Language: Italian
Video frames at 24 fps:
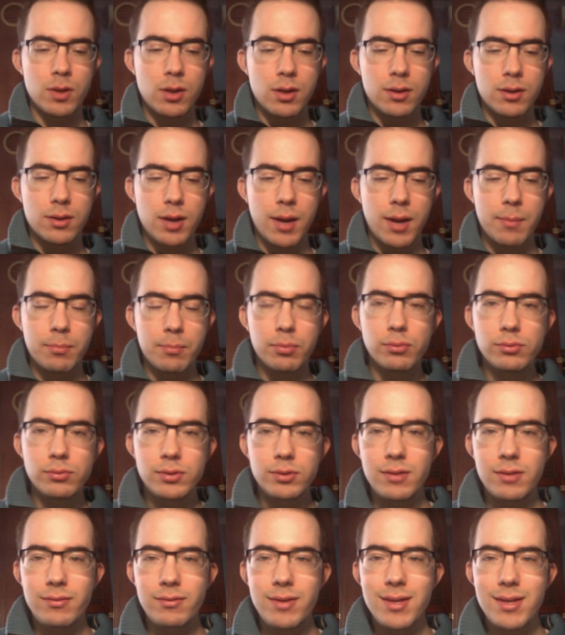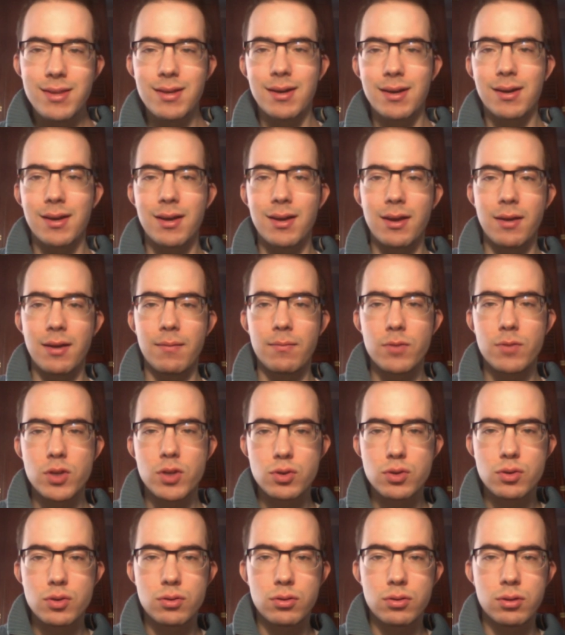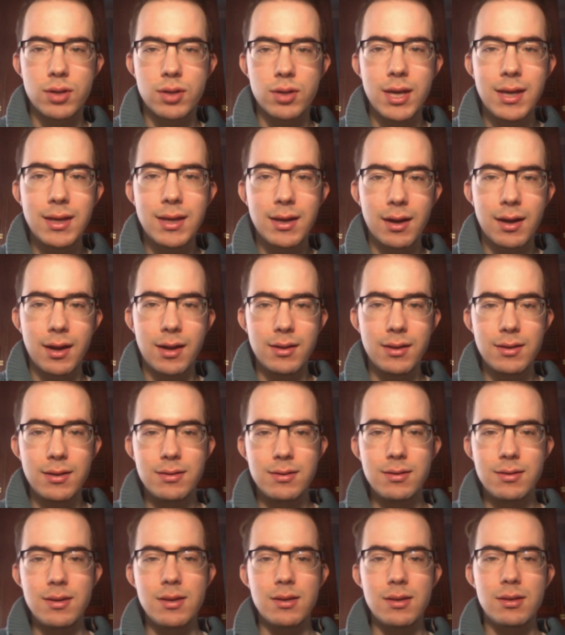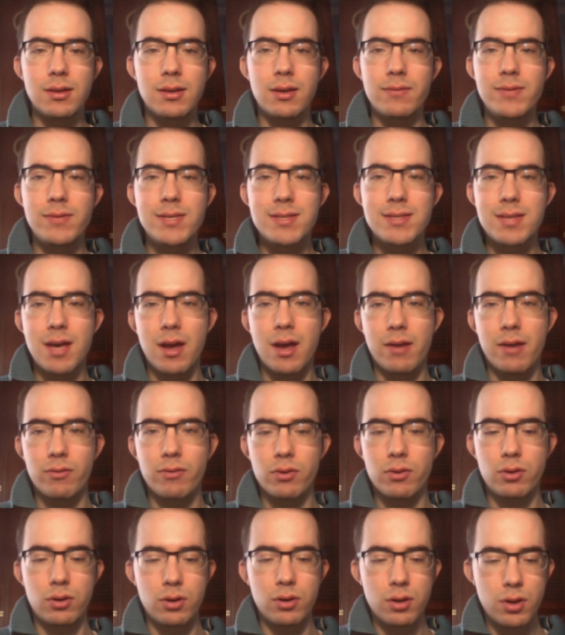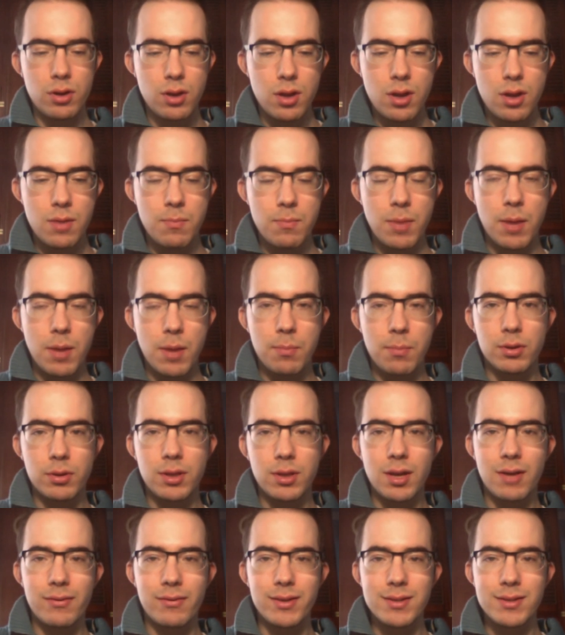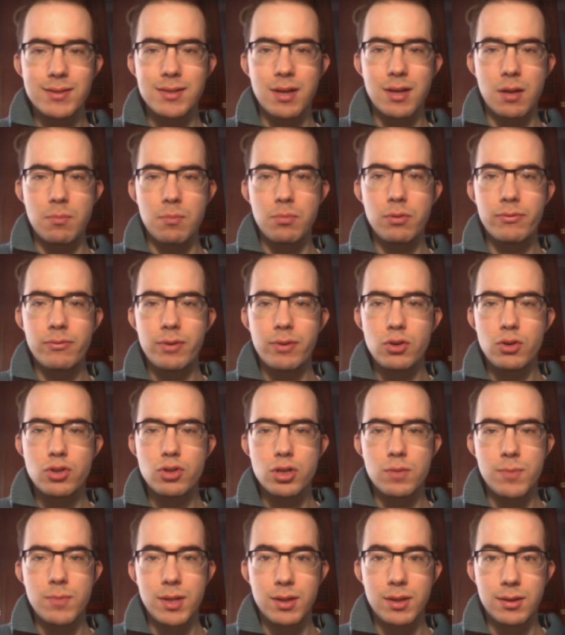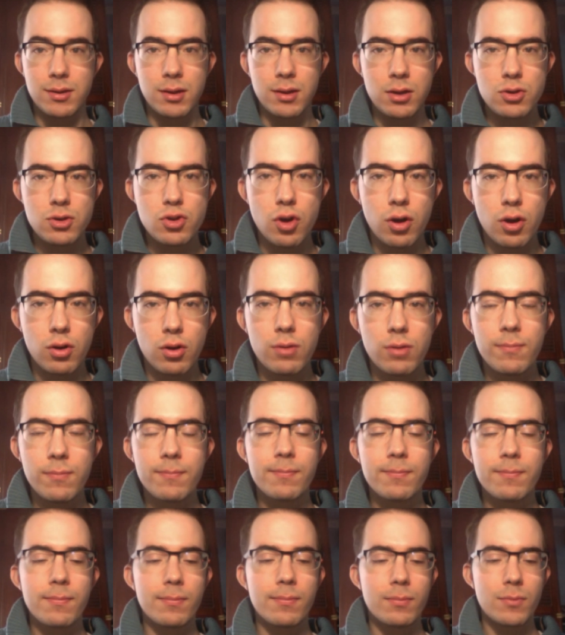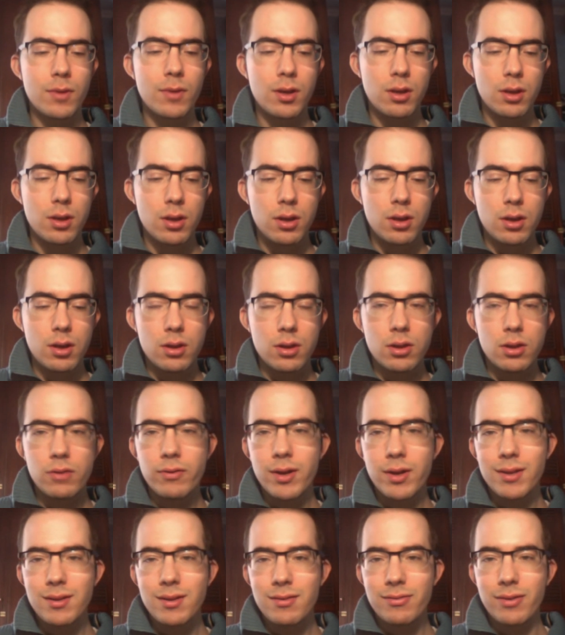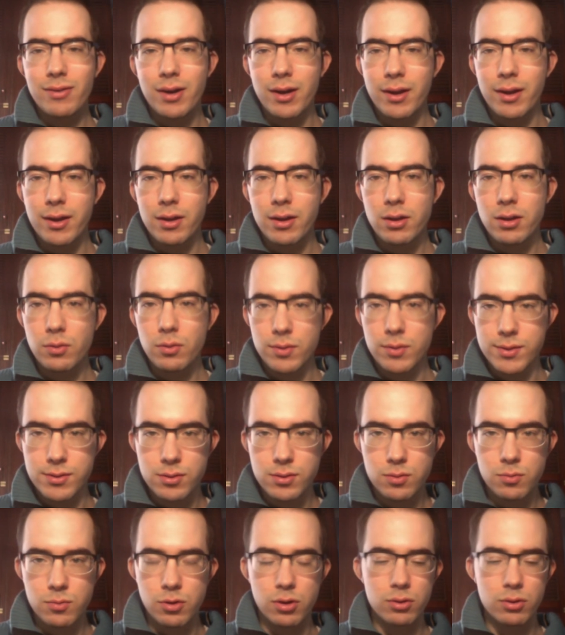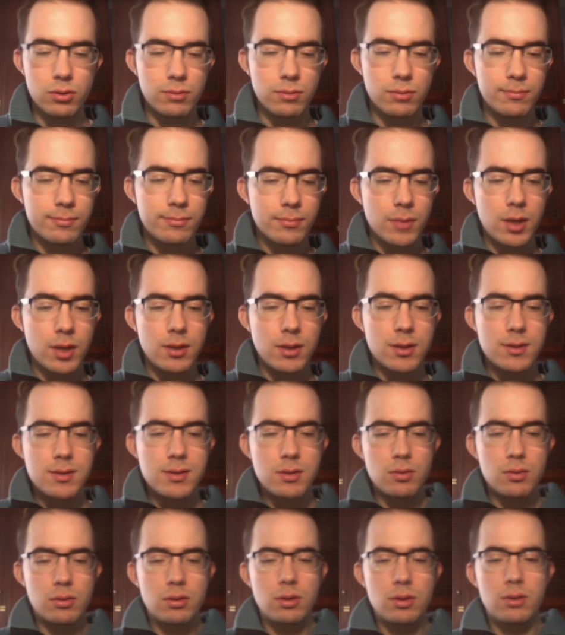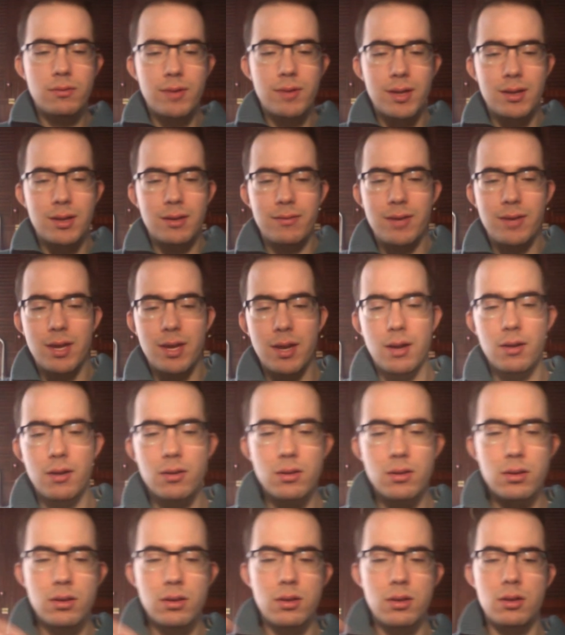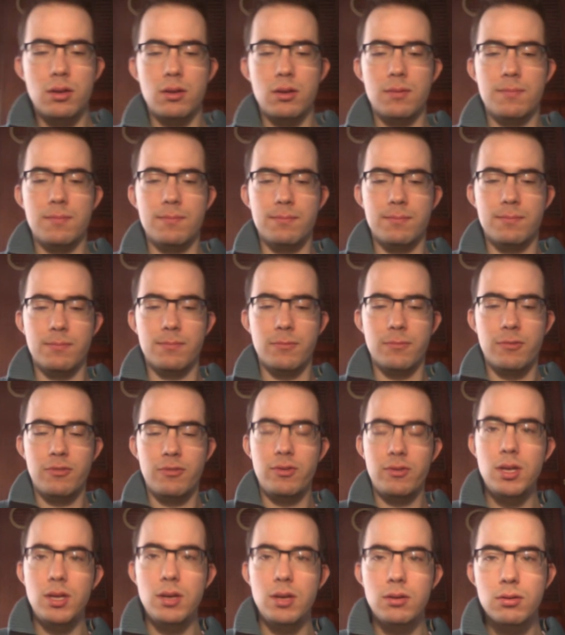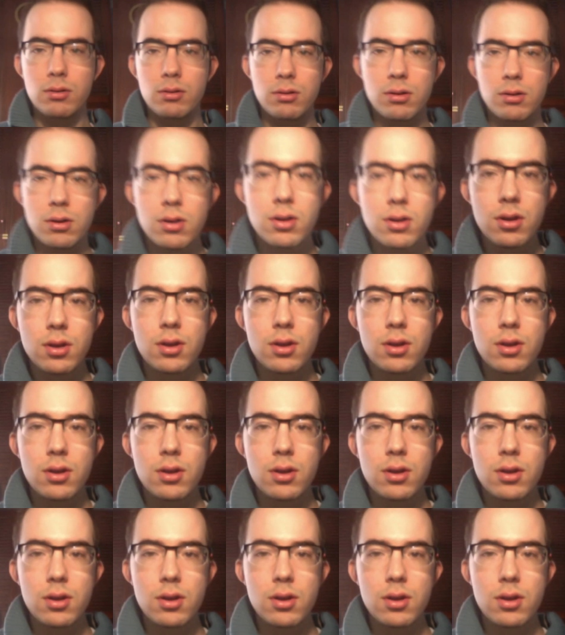tre punti vita che sono dei crediti che vi servono per poter avanzare più velocemente nel gioco, dovrete fare in questo modo. Innanzitutto dovrete avere ehm, finito